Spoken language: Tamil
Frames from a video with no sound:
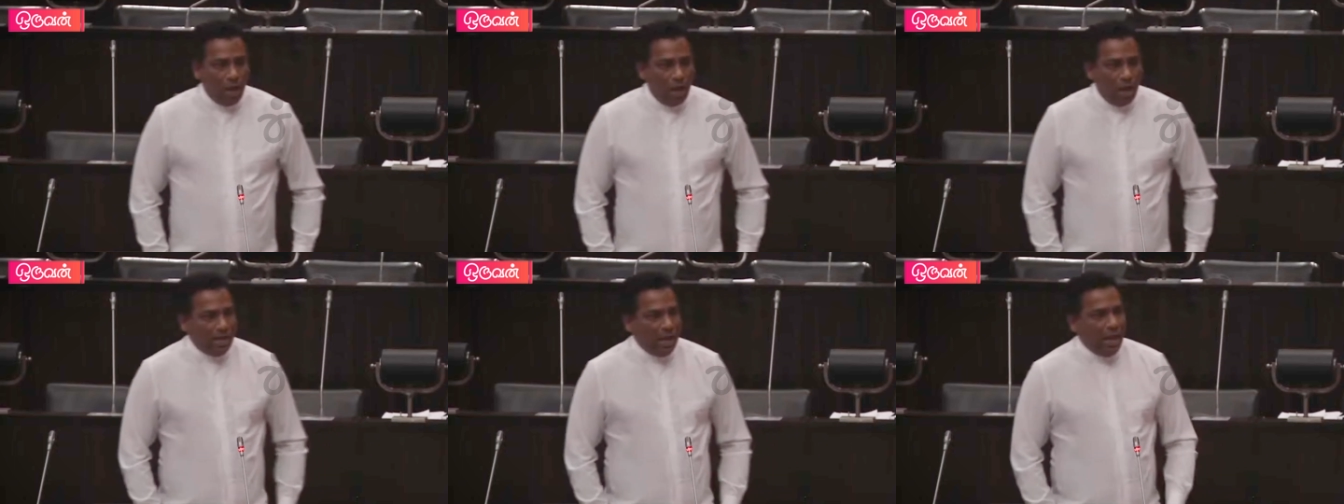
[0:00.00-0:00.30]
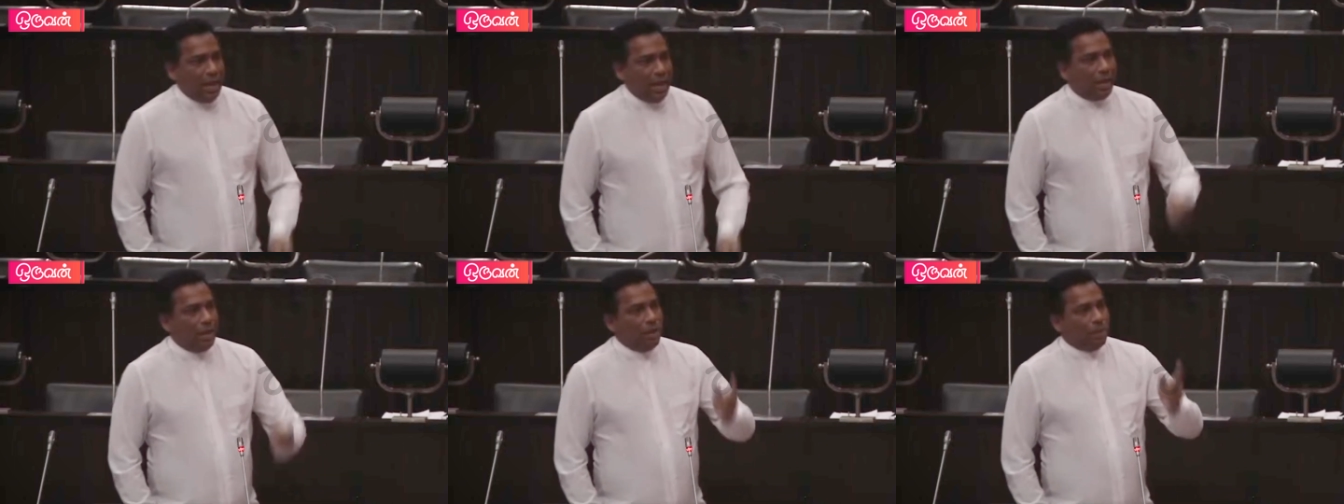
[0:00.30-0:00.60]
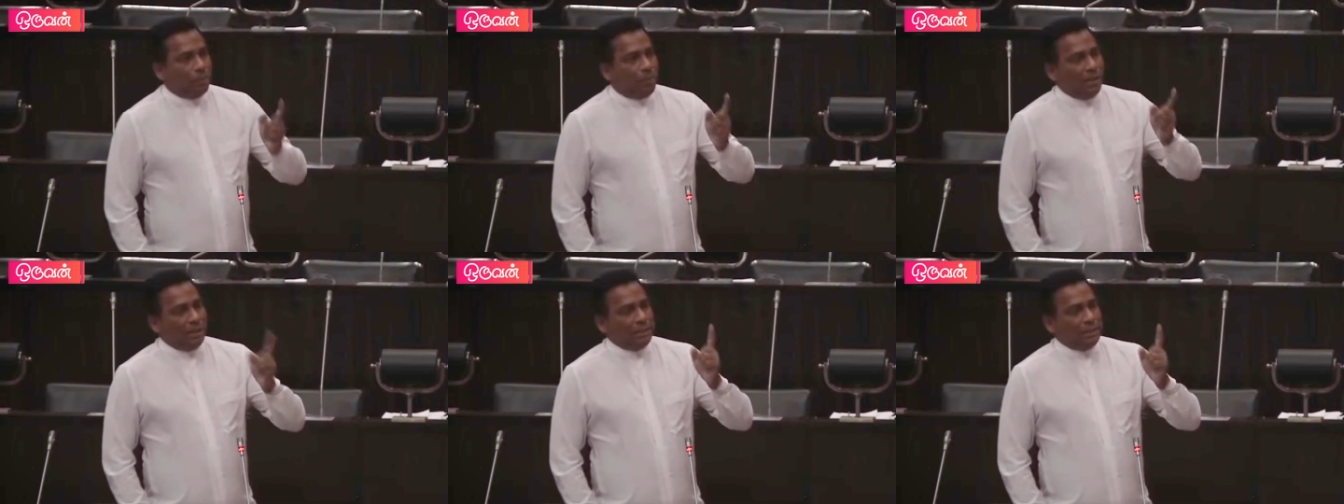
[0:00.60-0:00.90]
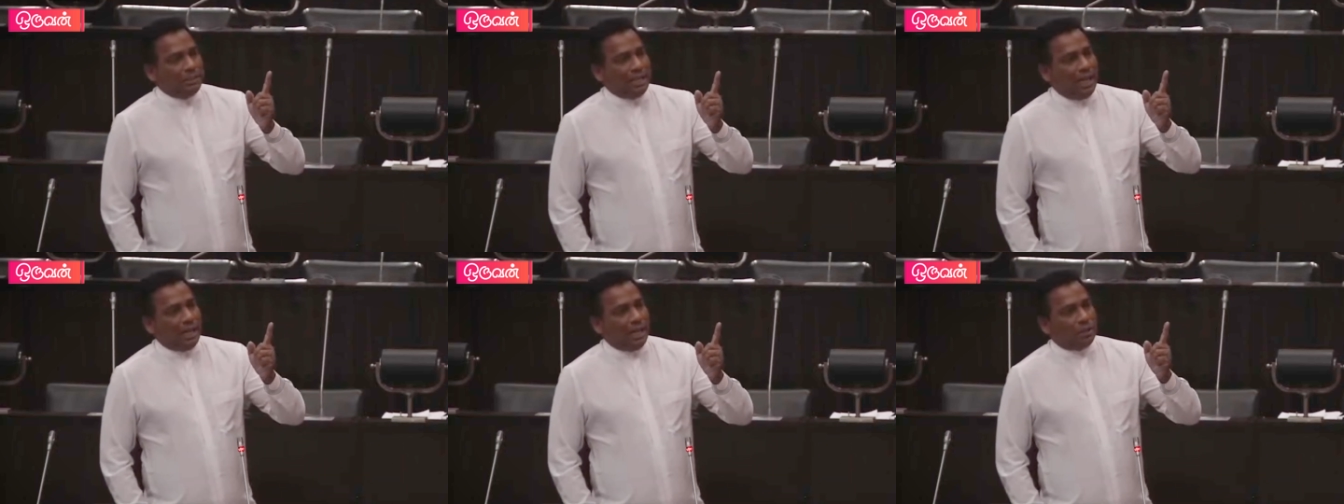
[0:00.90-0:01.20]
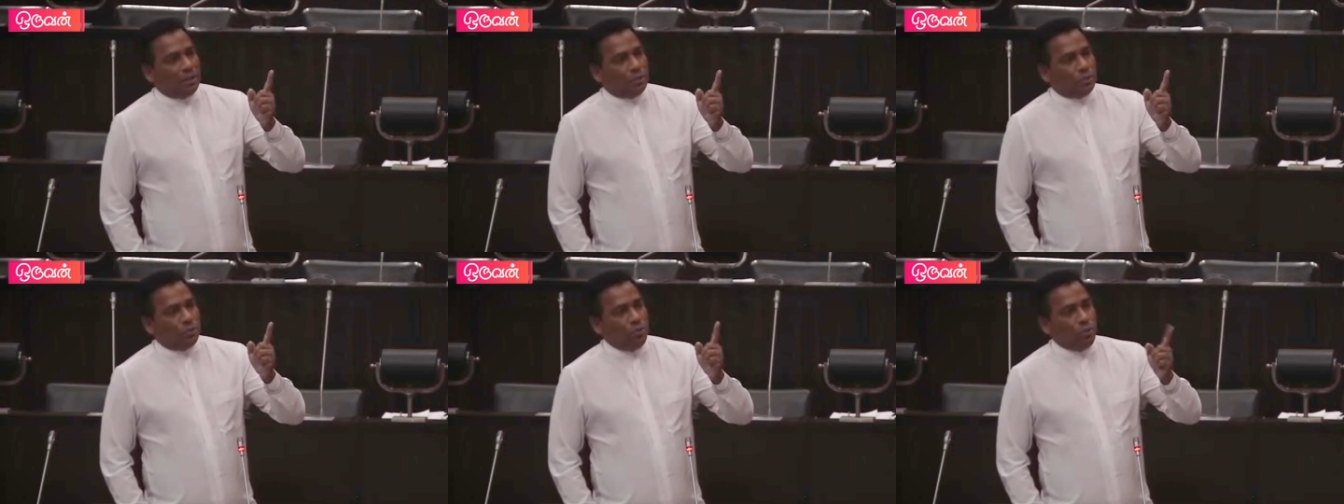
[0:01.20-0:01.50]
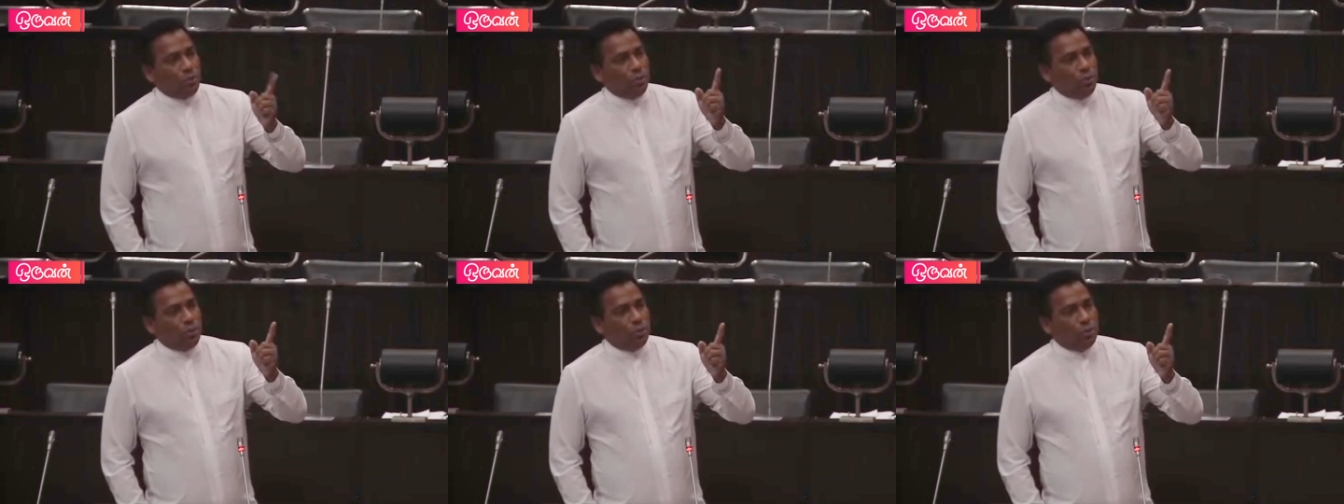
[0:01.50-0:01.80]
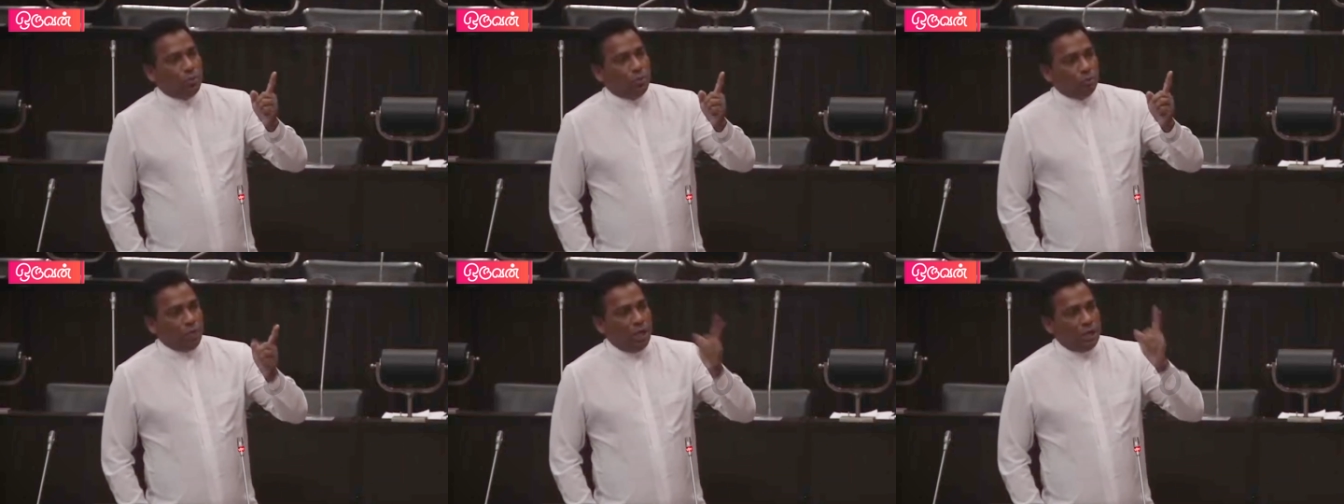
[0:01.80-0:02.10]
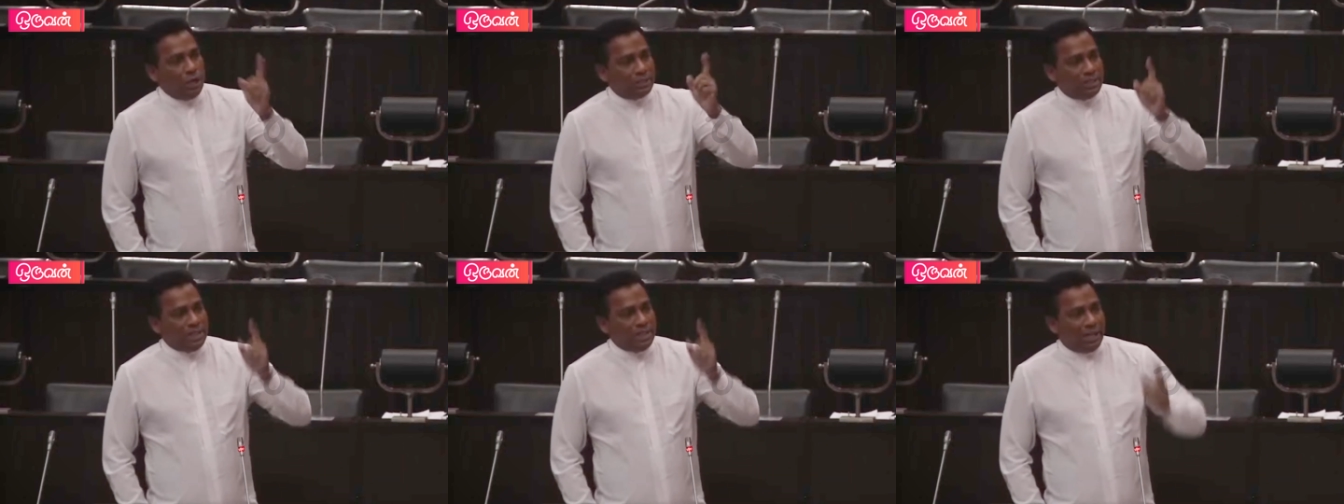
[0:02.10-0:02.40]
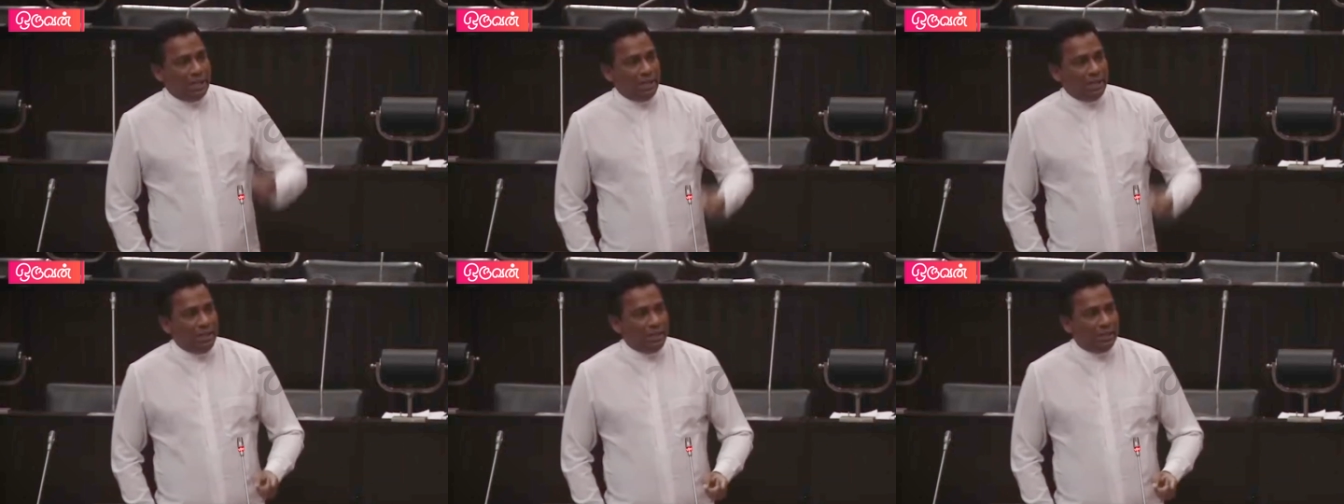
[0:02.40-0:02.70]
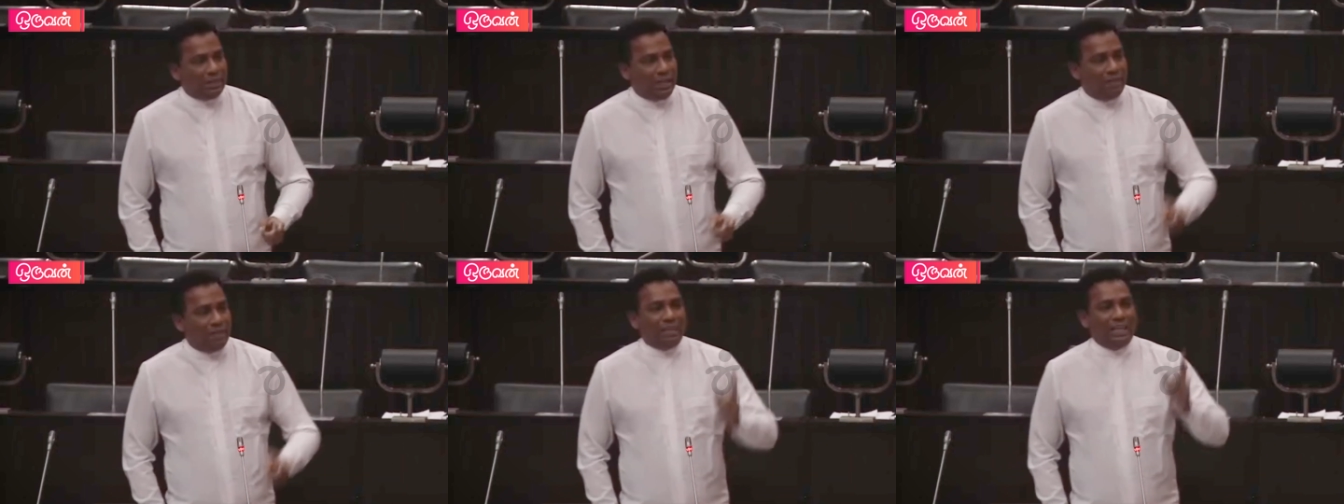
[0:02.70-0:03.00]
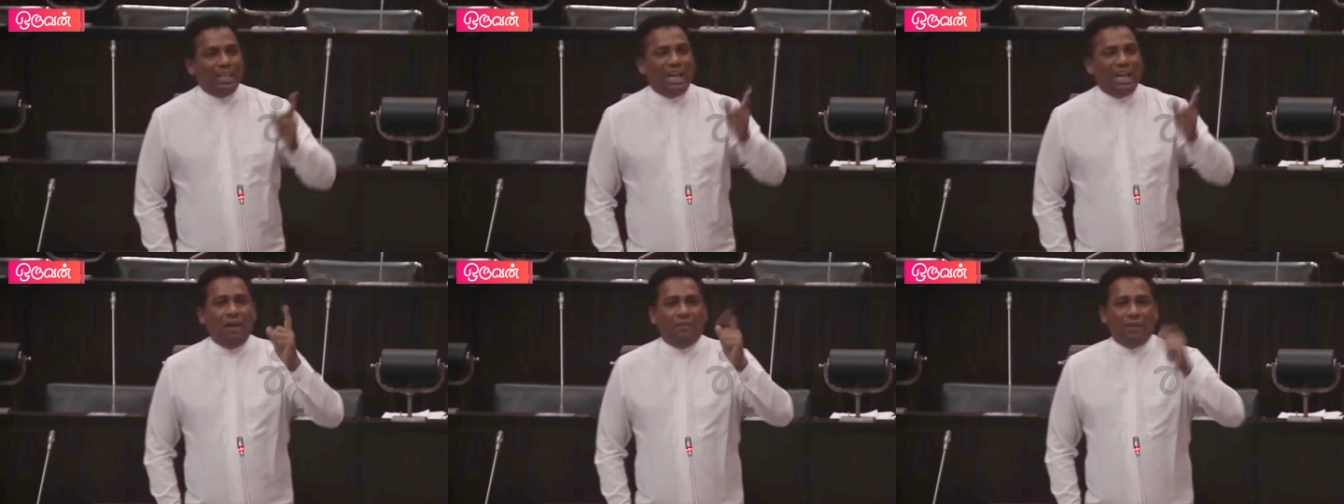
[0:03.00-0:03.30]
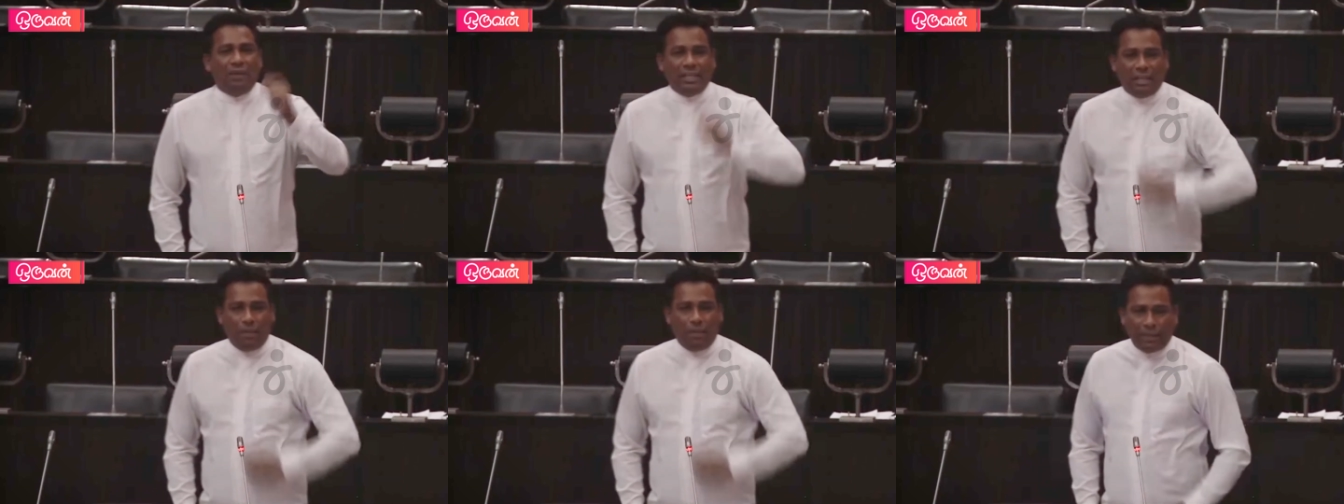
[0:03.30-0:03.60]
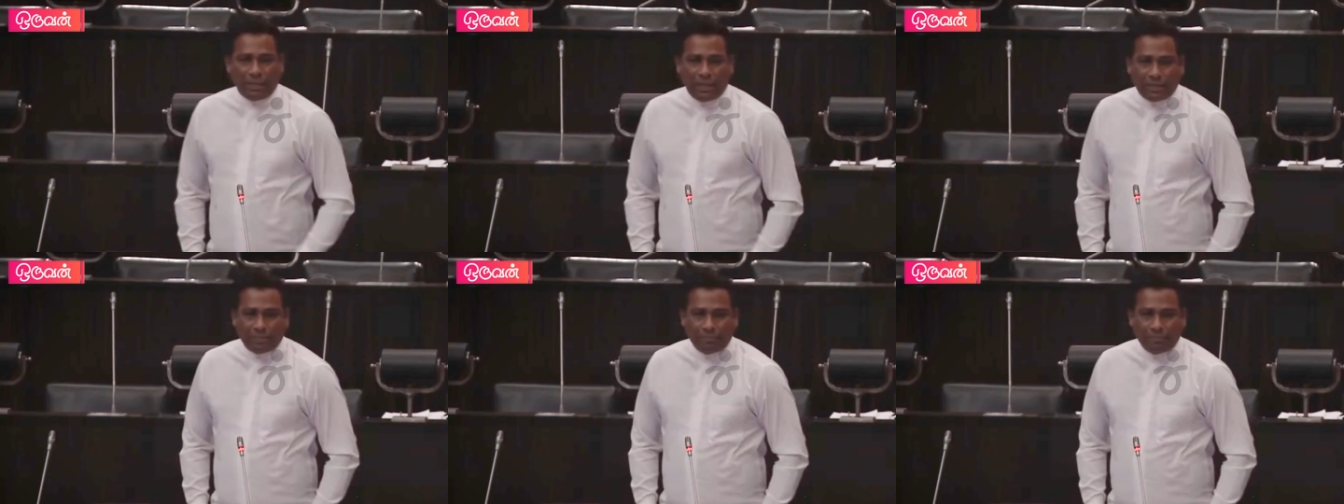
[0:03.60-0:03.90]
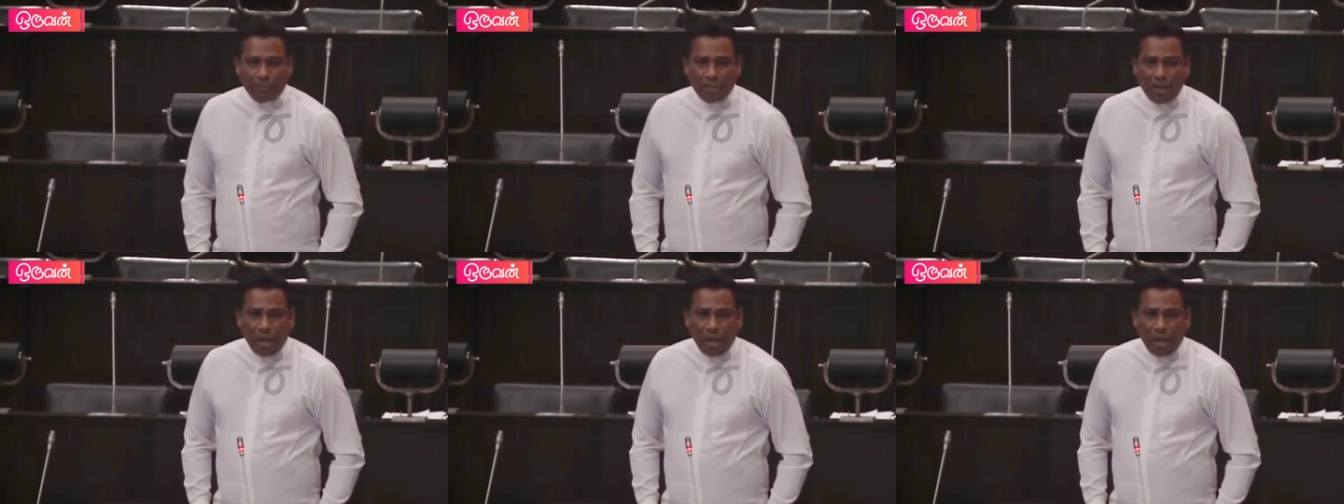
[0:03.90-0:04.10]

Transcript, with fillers: அங்கே பரிச்சாத்த குண்டு முயற்சி நடந்து தவறுதலாக வெடிக்கப்பட்டது